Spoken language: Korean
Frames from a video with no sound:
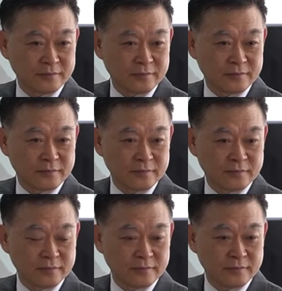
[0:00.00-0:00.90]
하늘
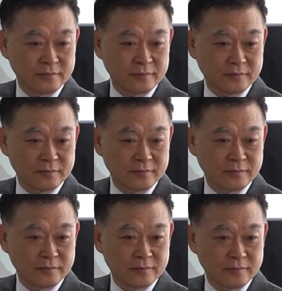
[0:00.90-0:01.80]
보좌에서
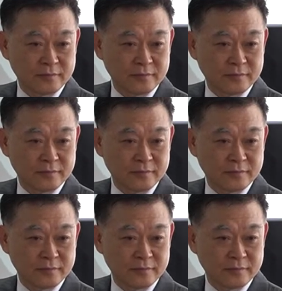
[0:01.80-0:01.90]
루시퍼가